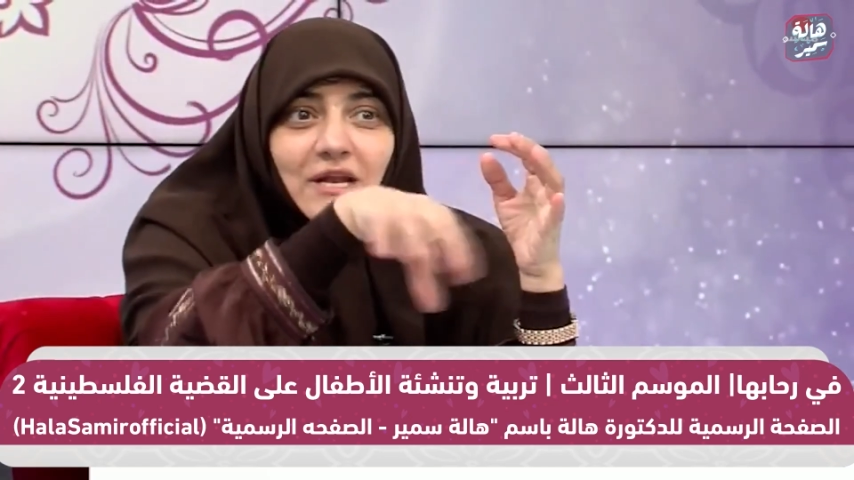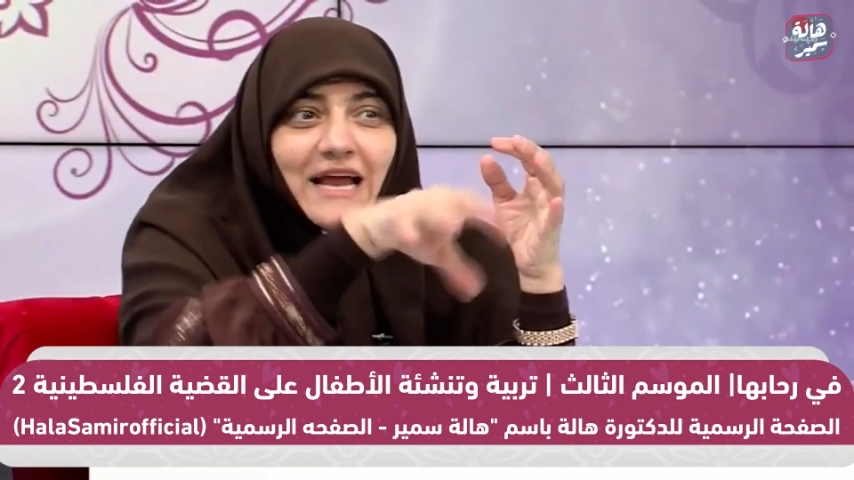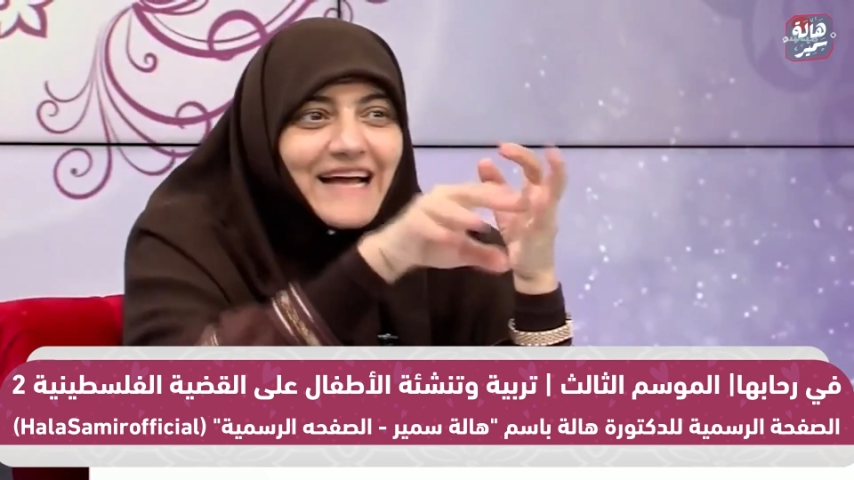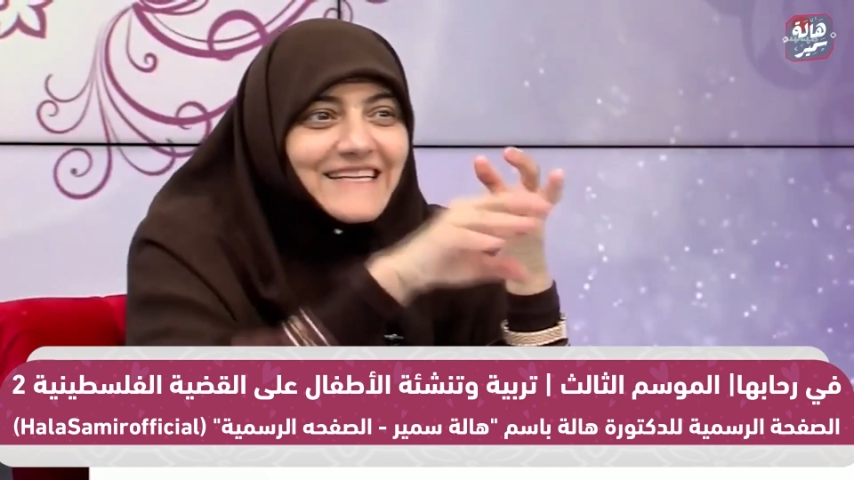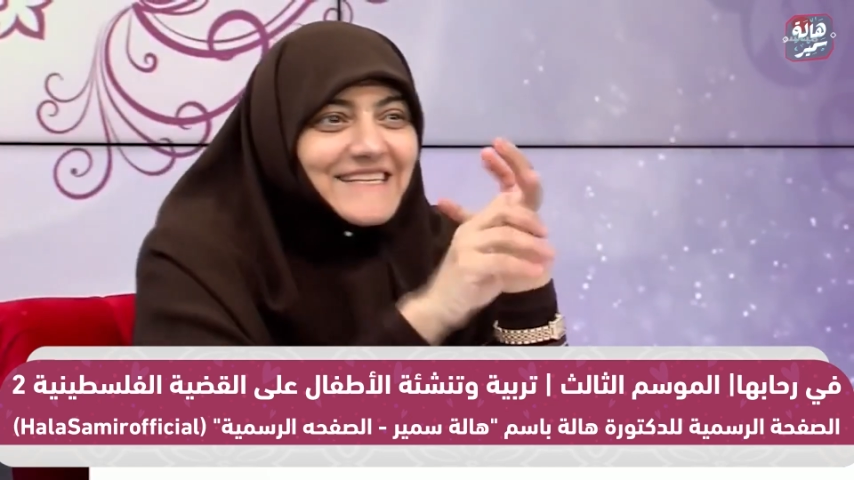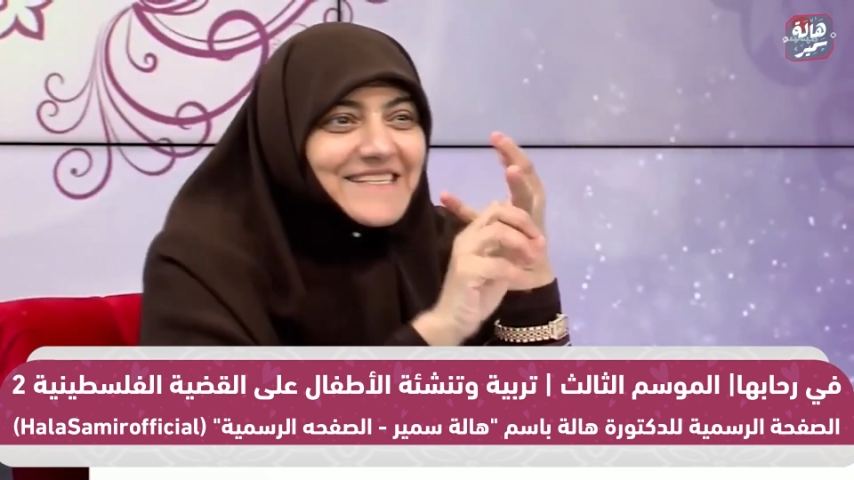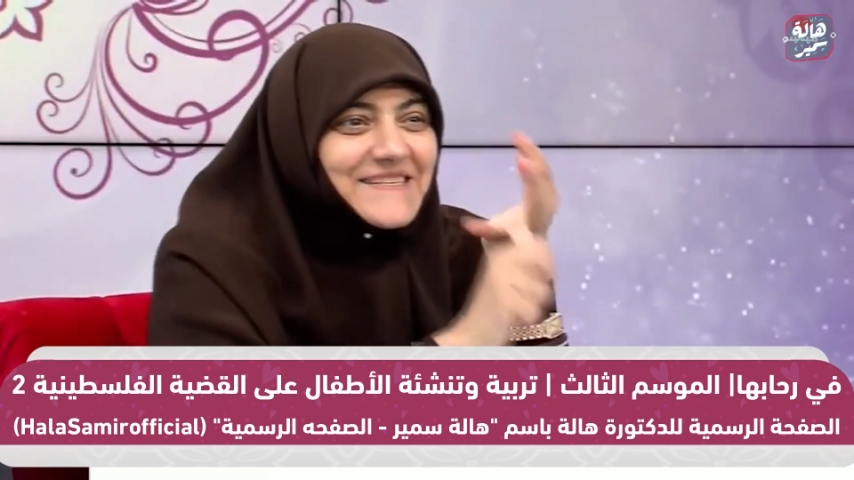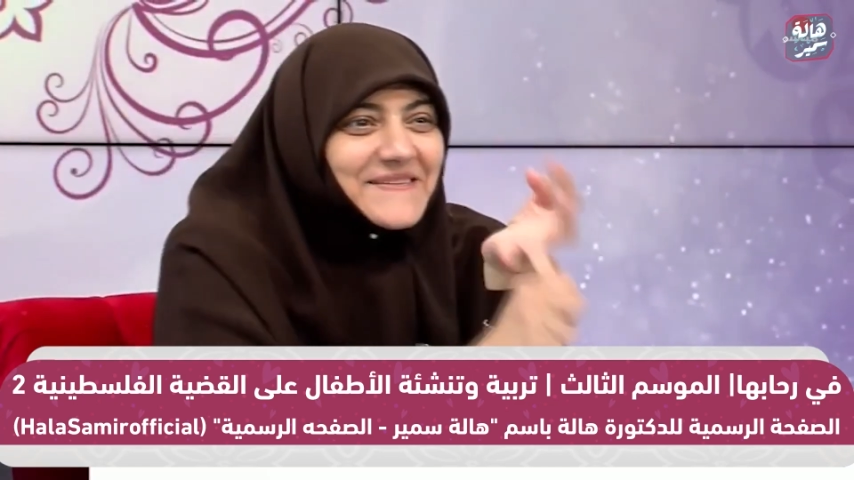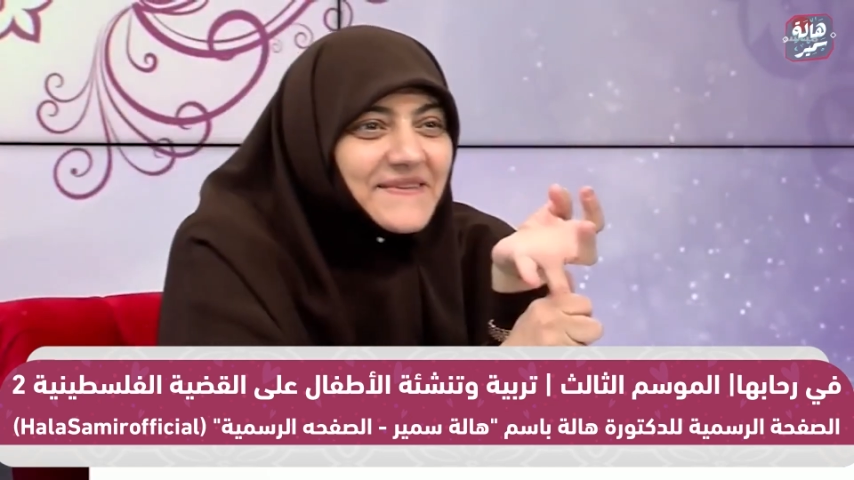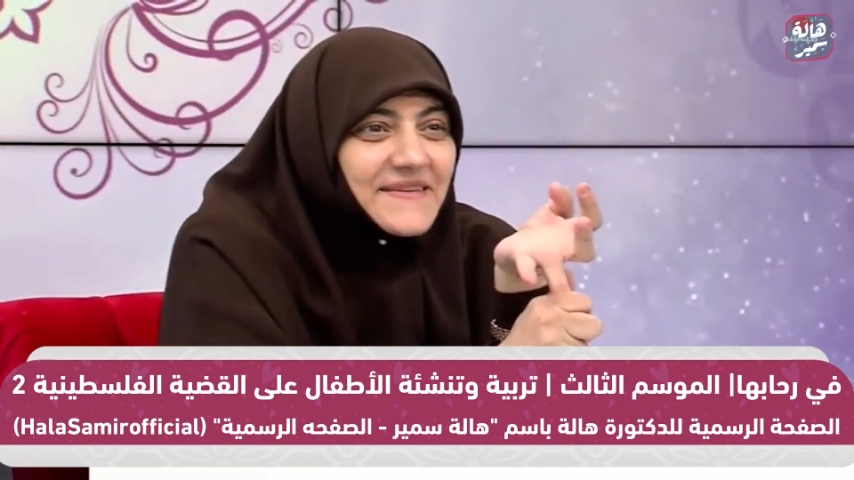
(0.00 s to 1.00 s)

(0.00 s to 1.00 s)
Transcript: الاحداث